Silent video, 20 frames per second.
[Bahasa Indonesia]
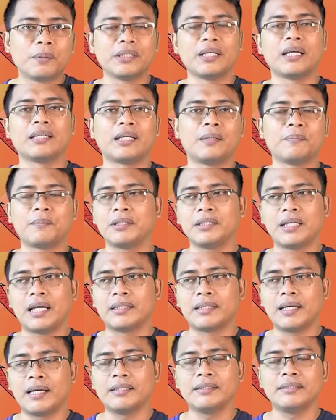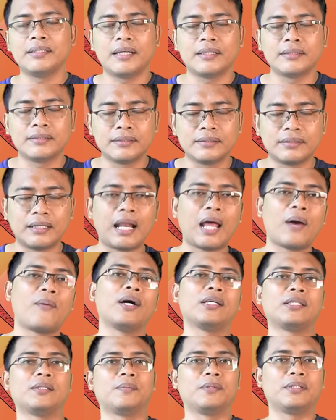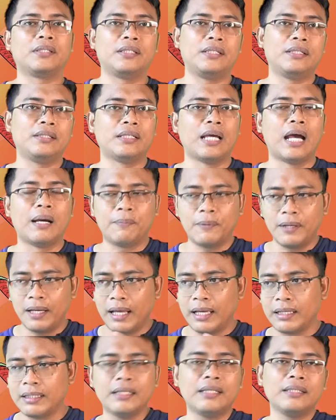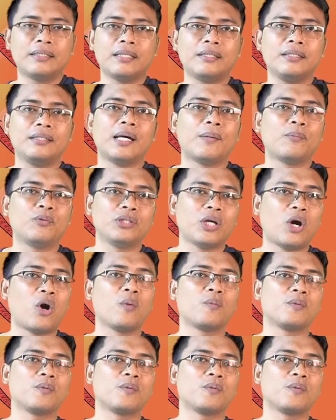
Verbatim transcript: pernyataan-pernyataan yang ngelawak seperti ini. Apalagi kita tidak punya